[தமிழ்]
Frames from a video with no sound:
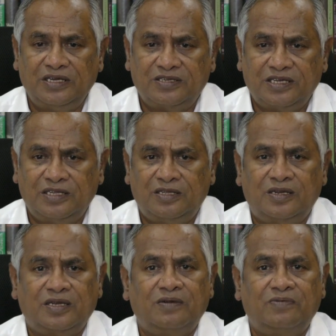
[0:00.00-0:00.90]
இசைந்து
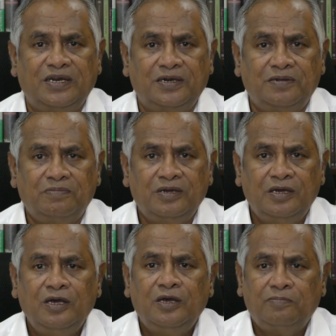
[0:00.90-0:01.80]
இருக்க வேண்டும்
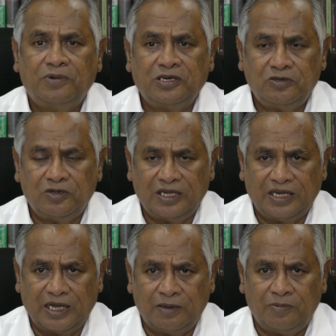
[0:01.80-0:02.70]
பெற்றோரை
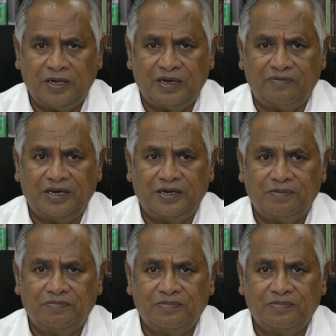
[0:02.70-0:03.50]
கனம் பண்ண வேண்டும்